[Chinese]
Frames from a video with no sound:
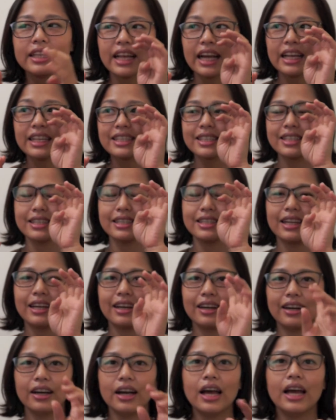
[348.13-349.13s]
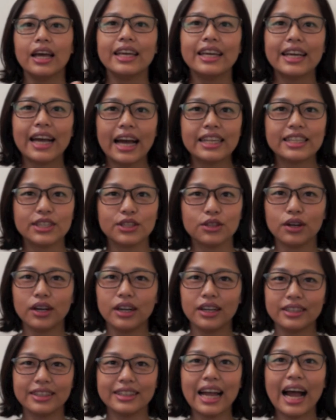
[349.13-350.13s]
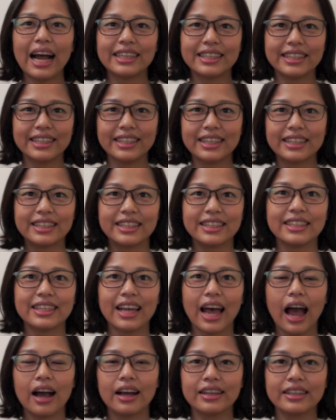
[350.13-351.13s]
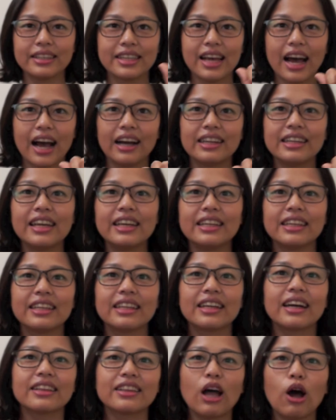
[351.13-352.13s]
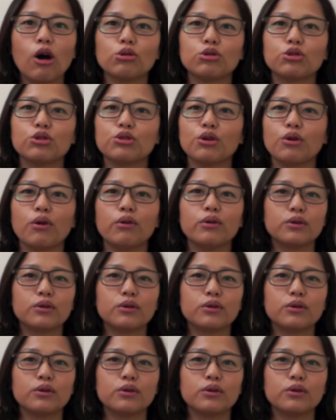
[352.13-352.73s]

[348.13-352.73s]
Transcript: 但是呢，一开始就有很大型的长长眼的那个道具哦，